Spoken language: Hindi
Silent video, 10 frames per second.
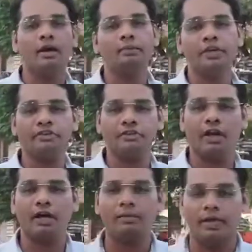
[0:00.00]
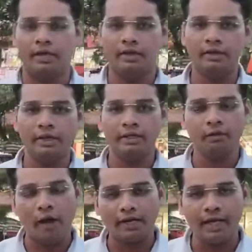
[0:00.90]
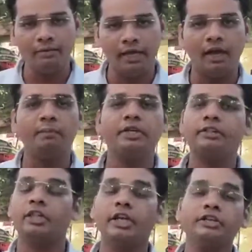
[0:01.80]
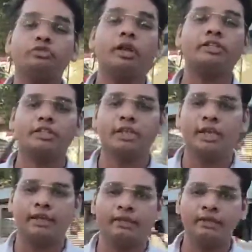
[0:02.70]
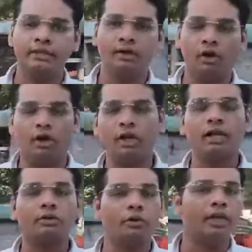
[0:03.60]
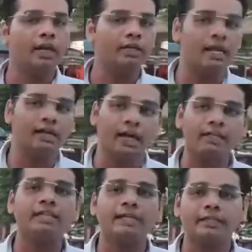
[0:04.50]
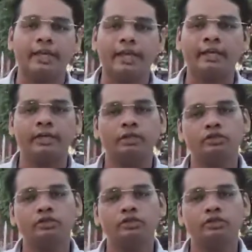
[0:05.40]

कि हम किस शहर में हैं वाकई में हम कितने सुरक्षित हैं और अगर कोई घटना घट जाती है